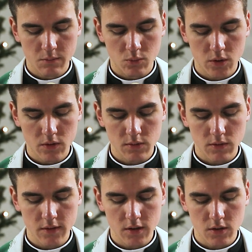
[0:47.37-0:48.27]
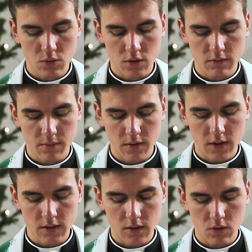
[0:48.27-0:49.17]
Błogosławieni, którzy
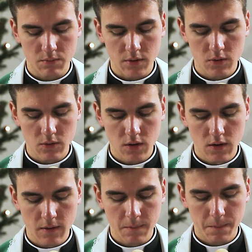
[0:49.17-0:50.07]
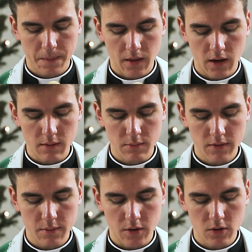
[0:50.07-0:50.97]
wprowadzają pokój,
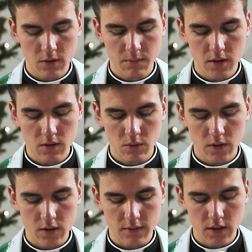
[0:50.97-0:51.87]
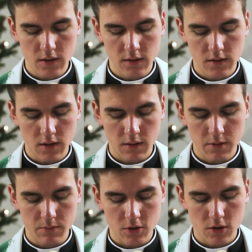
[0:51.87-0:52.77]
albowiem oni będą nazwani
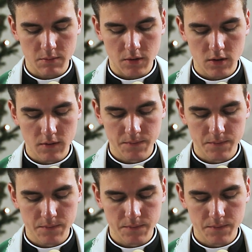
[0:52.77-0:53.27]
synami Bożymi.